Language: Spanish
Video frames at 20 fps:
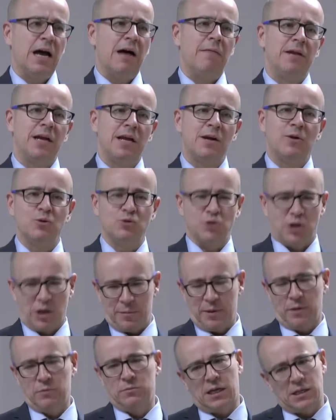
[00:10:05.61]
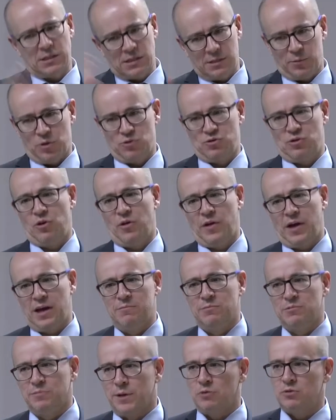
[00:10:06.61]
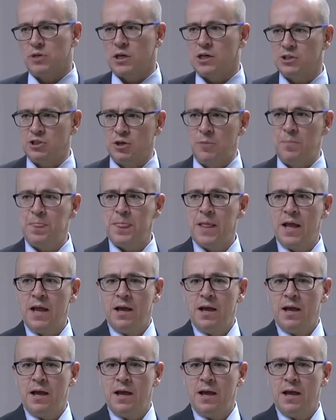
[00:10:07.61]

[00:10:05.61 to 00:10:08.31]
Habría incluso que preguntarse, pero eso lo dejaremos para otra ocasión,